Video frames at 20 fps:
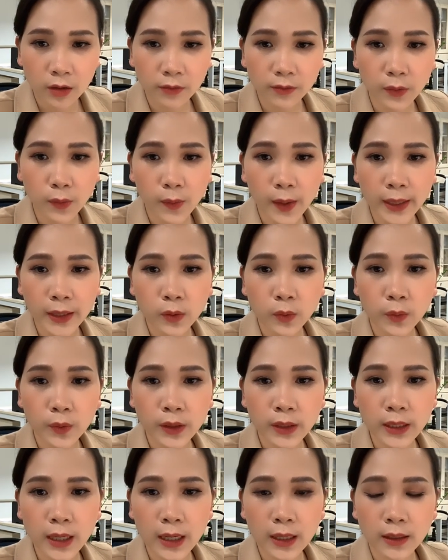Vũ Anh
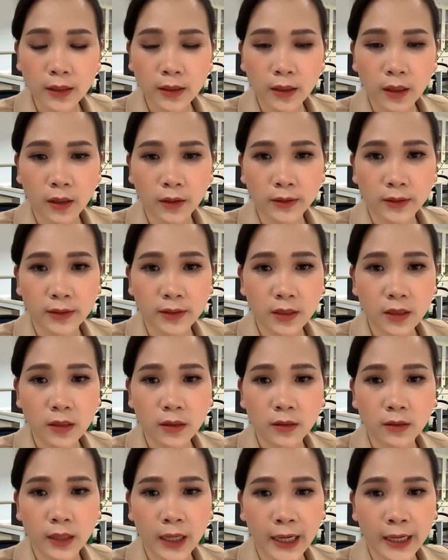Huy hỏi thời tiết
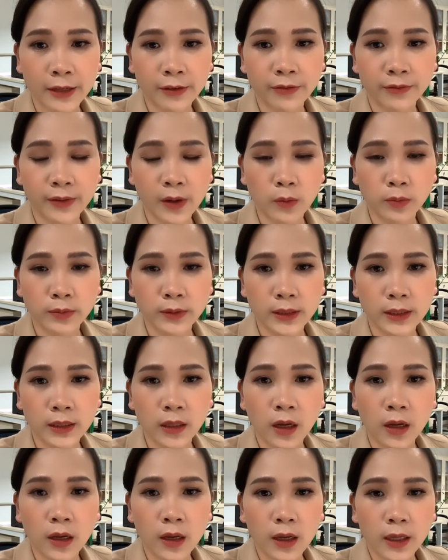ở Hải Phòng
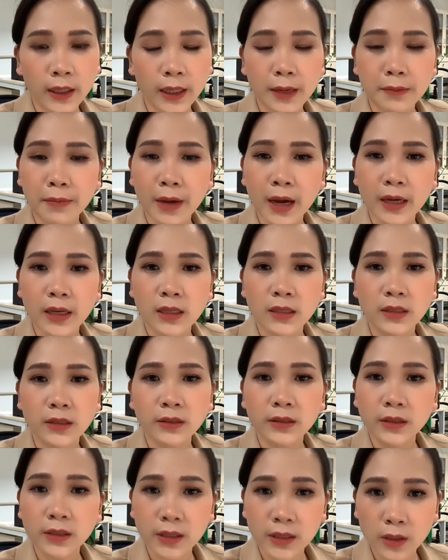thì Ngày mai đến
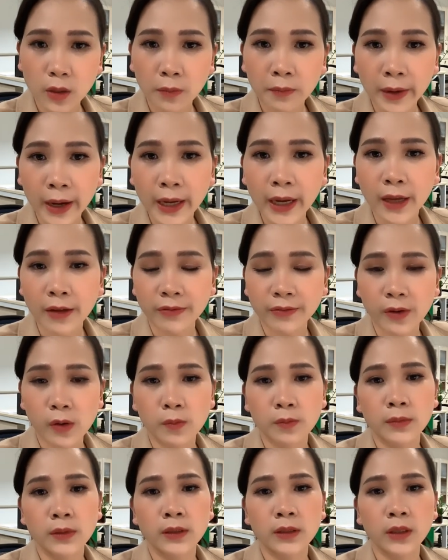trưa, chiều mai Hải
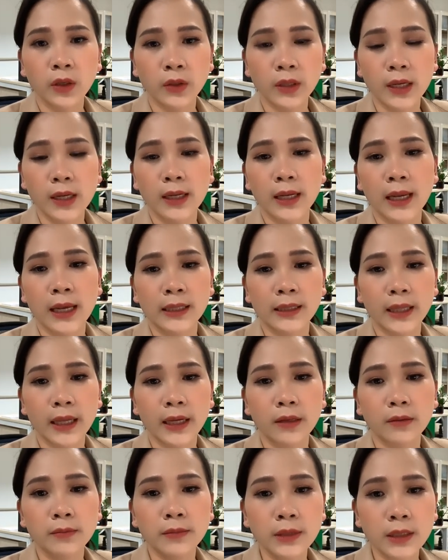Phòng mới có thể là
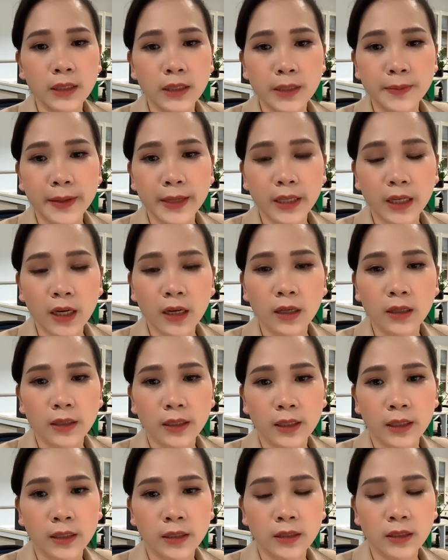tạnh mưa nhé bạn nhé.
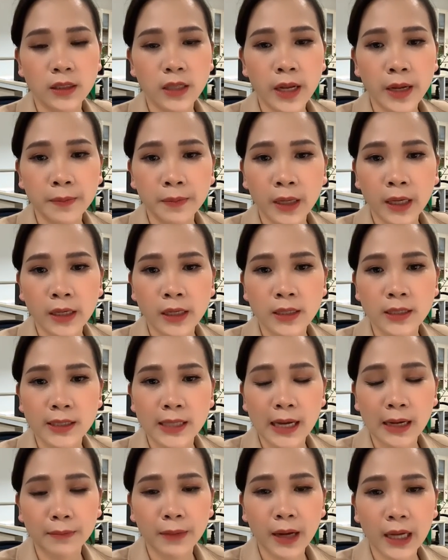Đến đêm nay đến
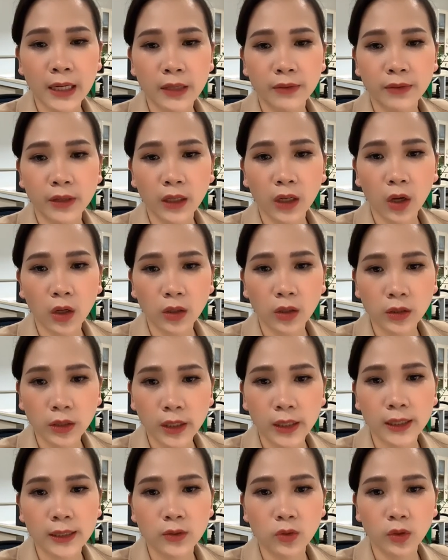sáng mai thì vẫn có
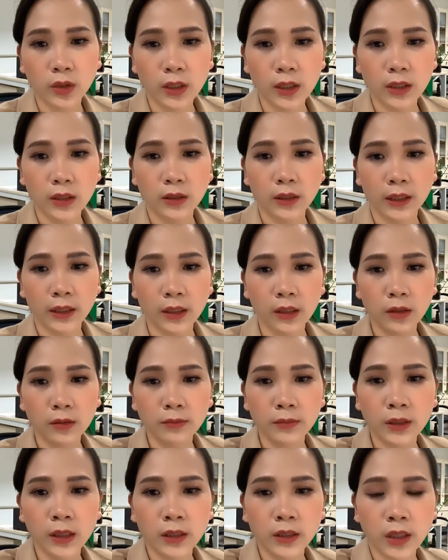thể là xuất hiện những cái
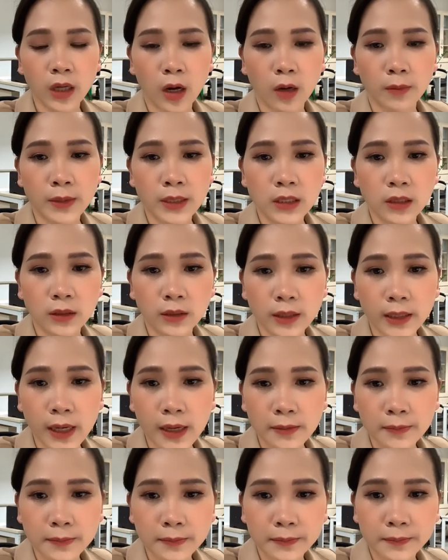cơn mưa nhỏ bất chợt đấy ạ.